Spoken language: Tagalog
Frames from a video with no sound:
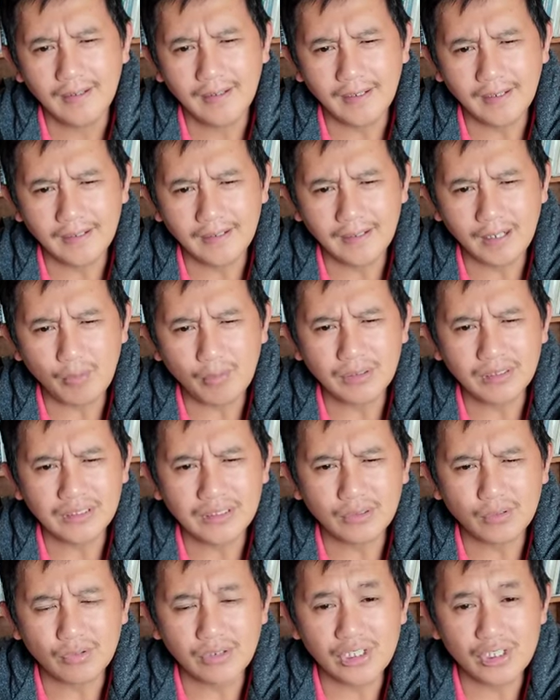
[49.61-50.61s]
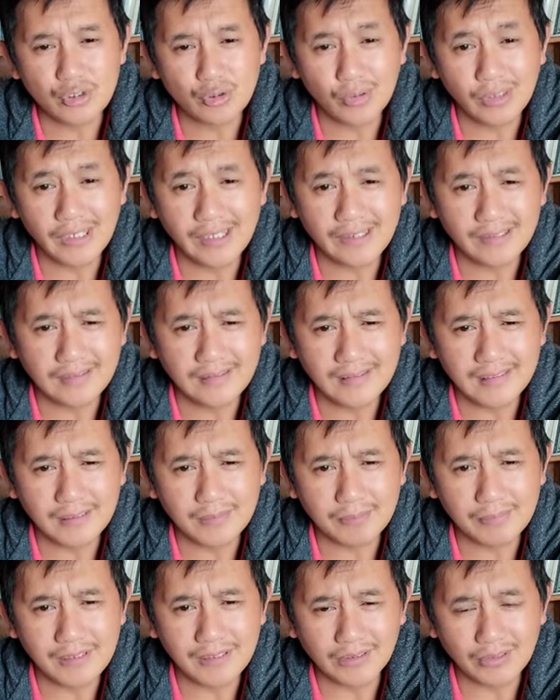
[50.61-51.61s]
and I want ti connection na dayta
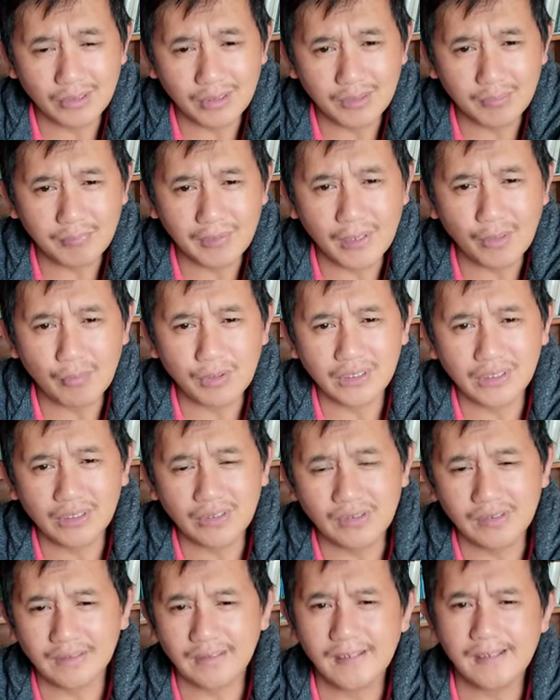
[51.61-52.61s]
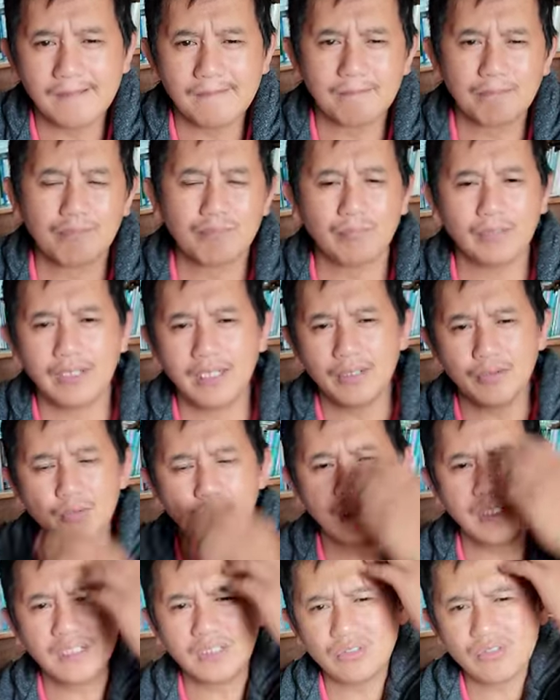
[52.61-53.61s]
iti biag tayo panawan tayo ta but I
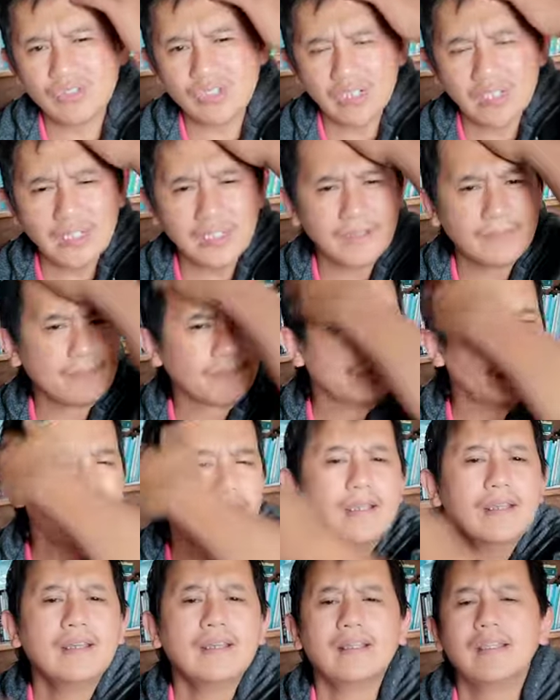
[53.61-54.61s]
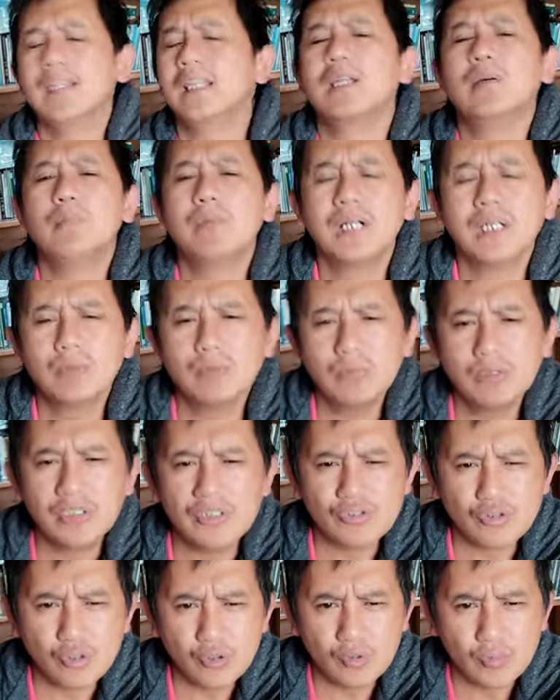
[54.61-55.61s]
would like to say the Bible
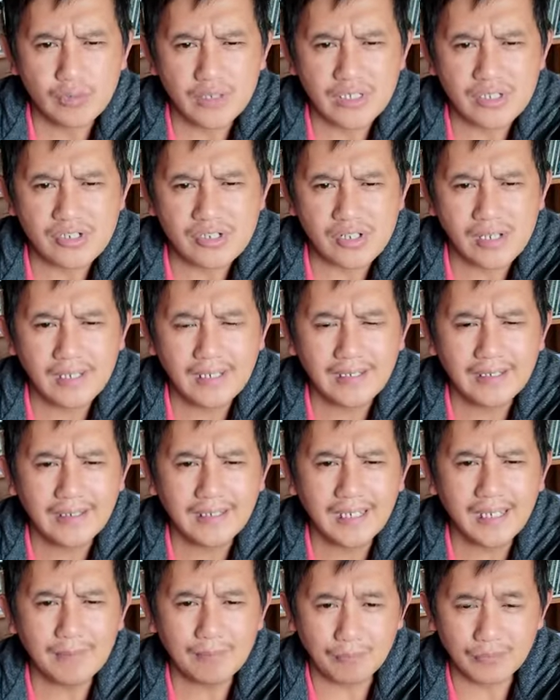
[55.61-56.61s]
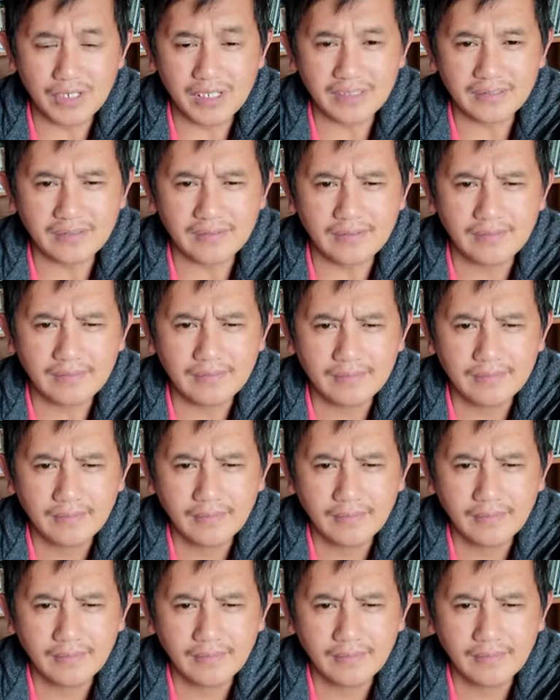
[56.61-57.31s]
is always updated